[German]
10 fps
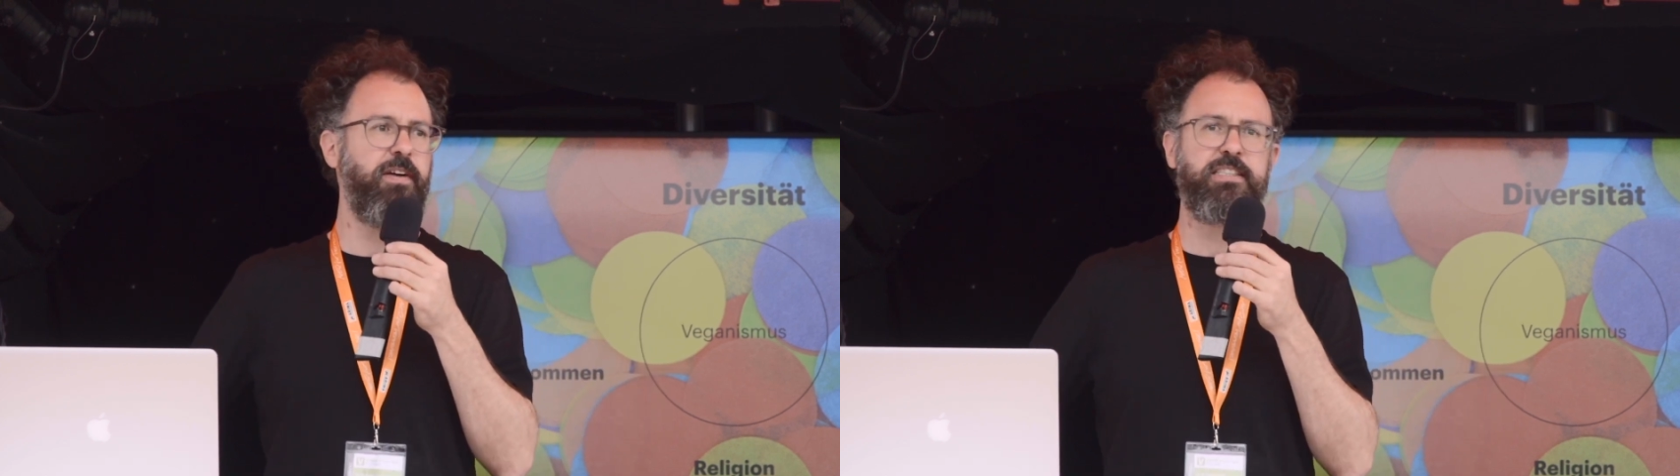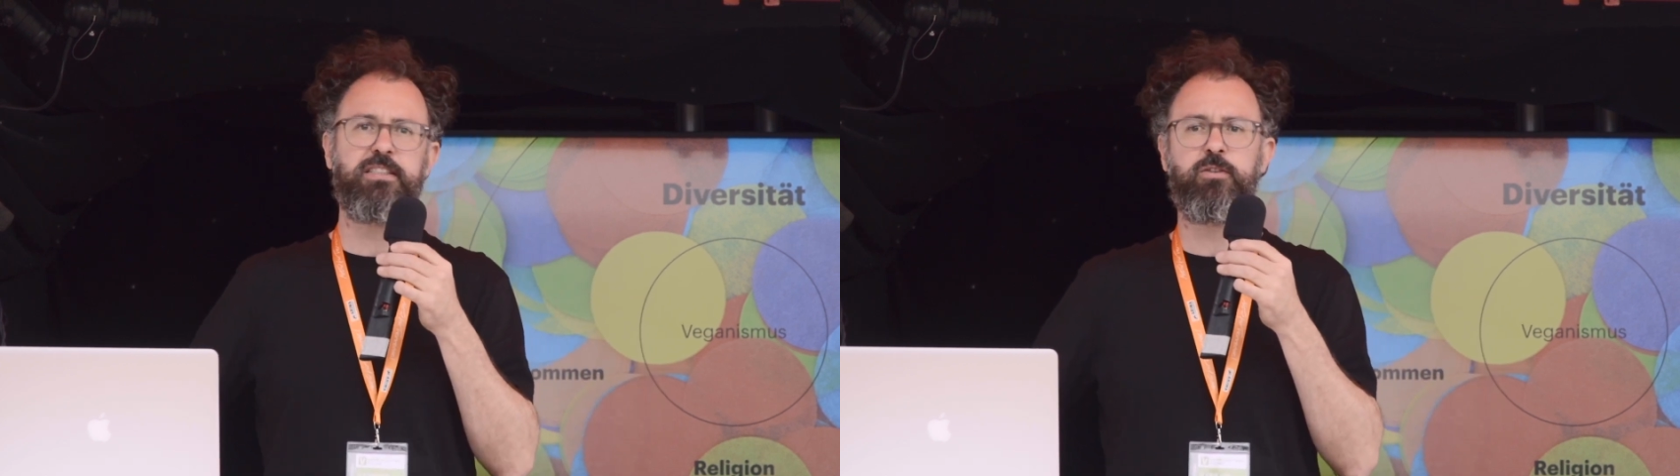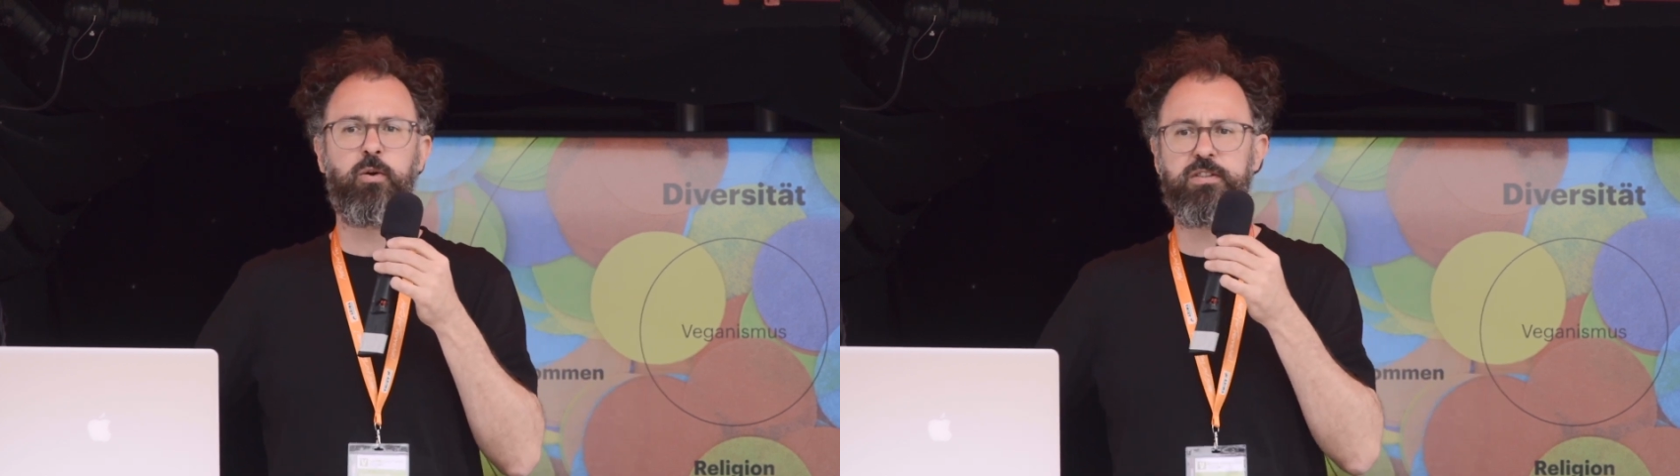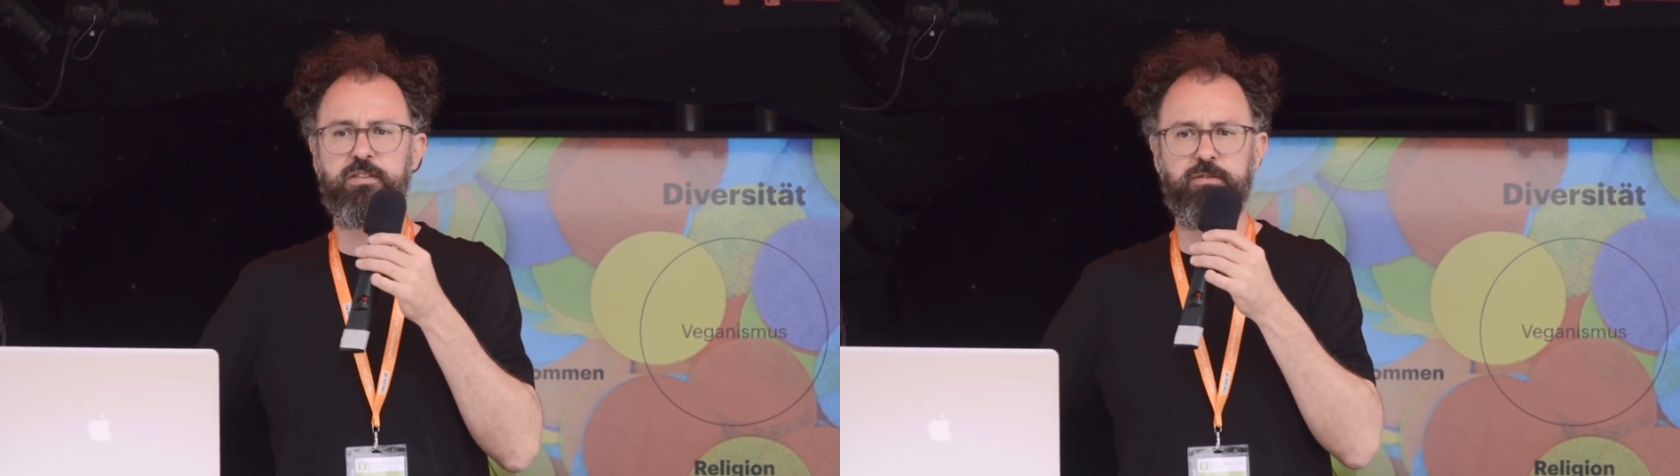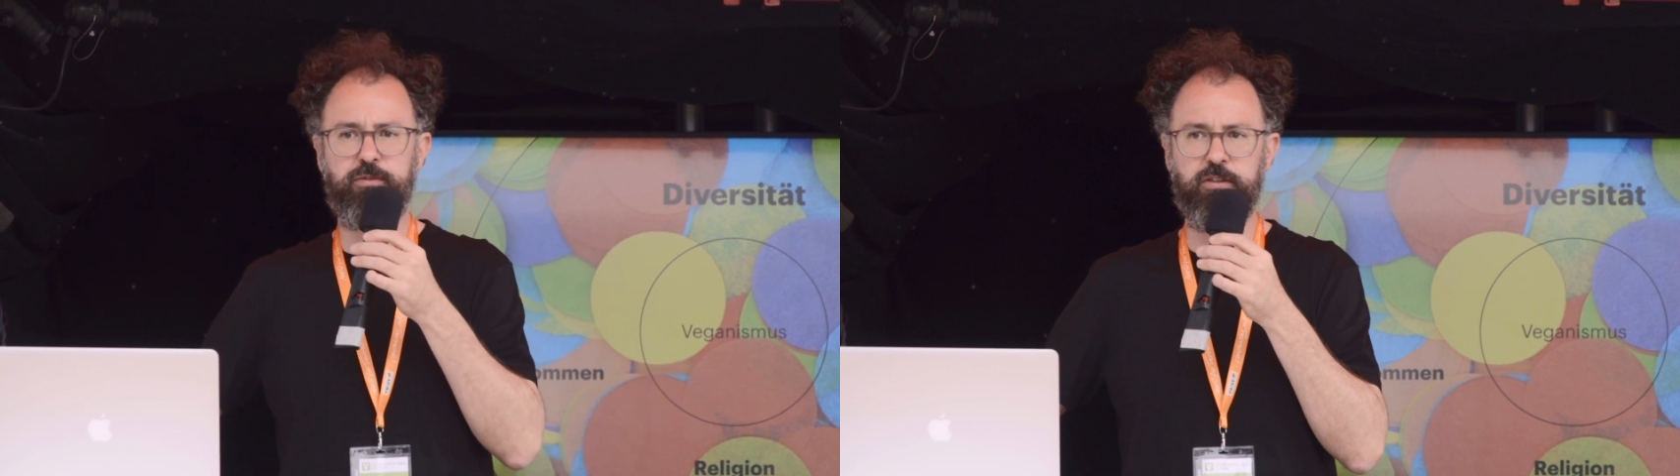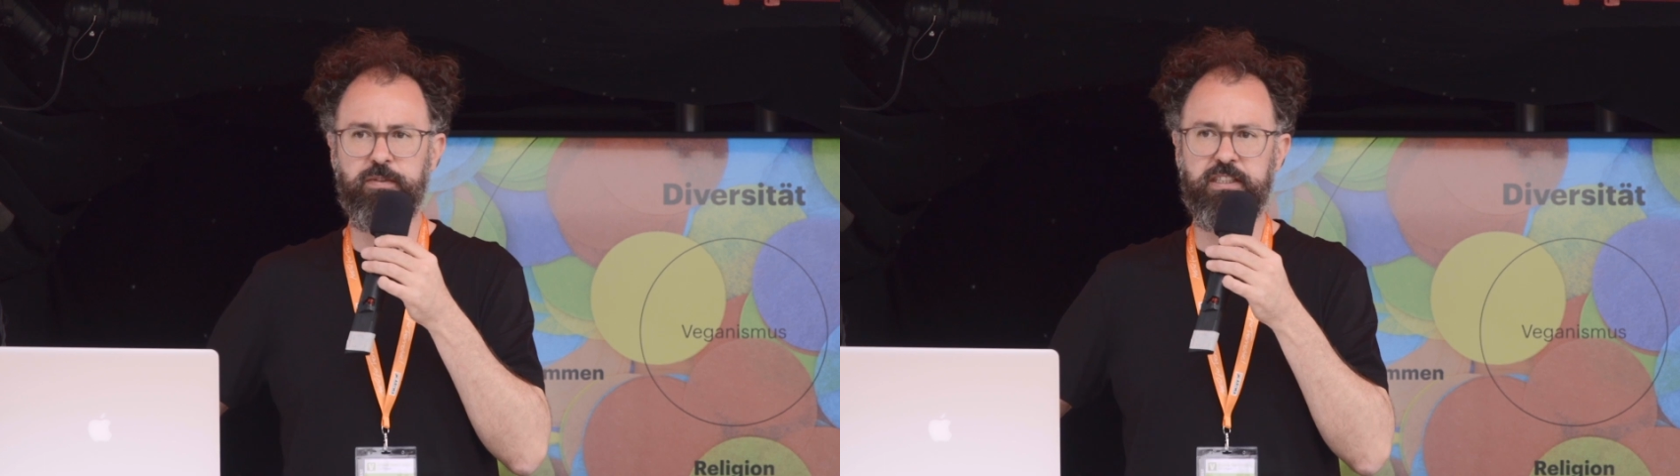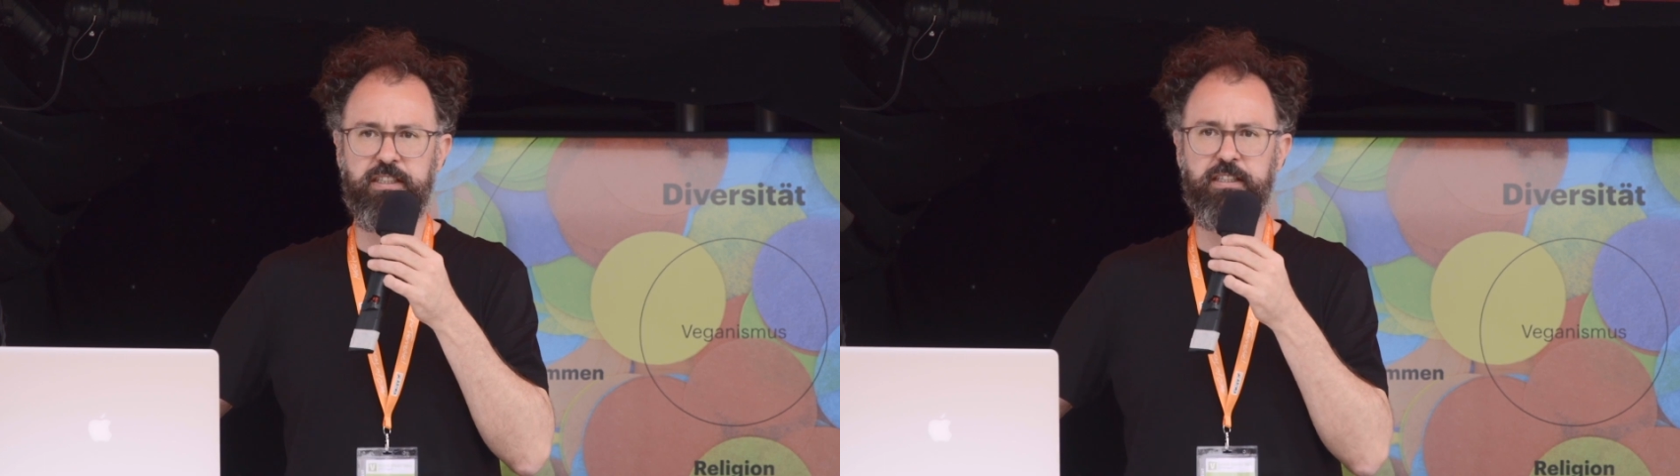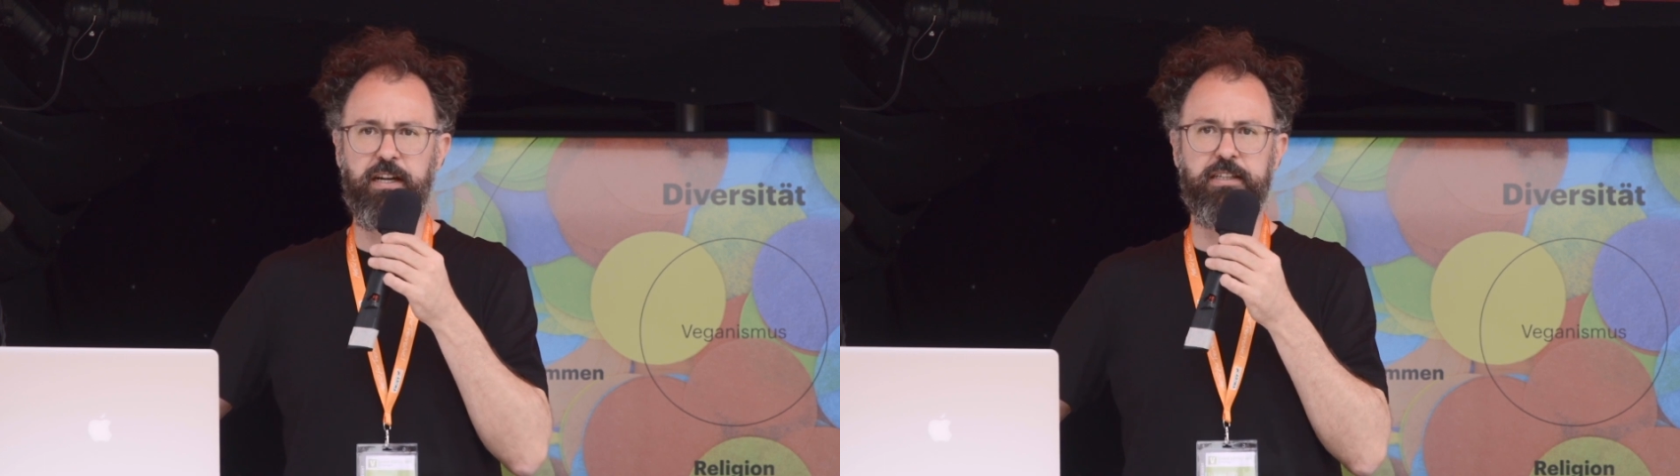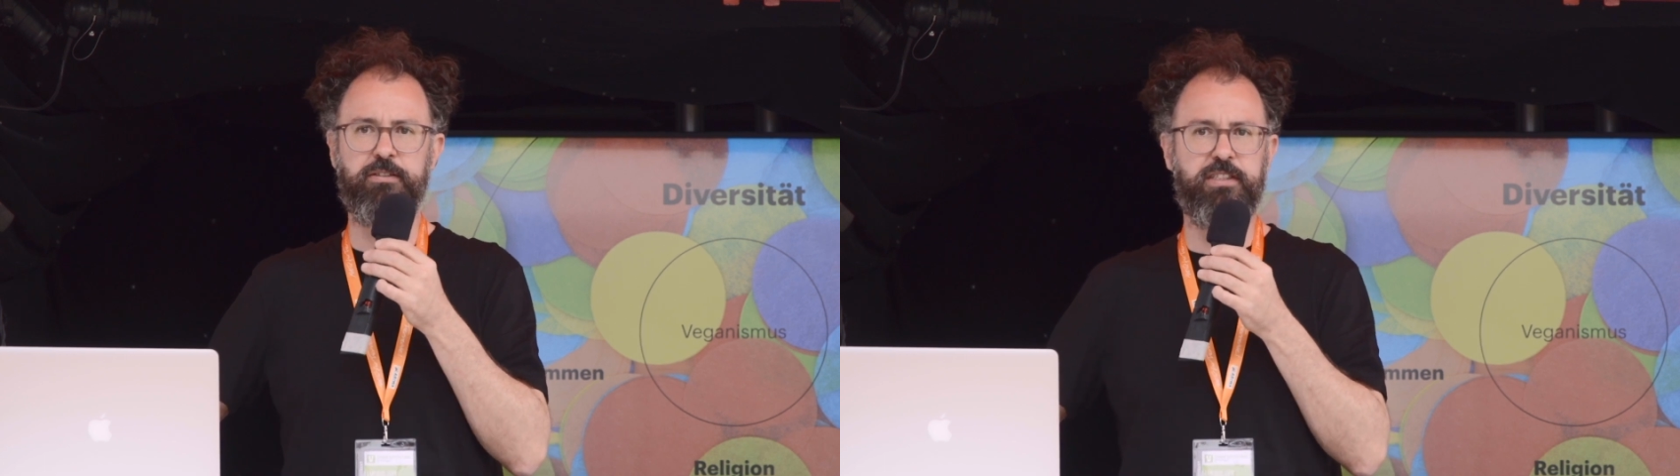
weiteren Kosten für irgendwelche Dinge an.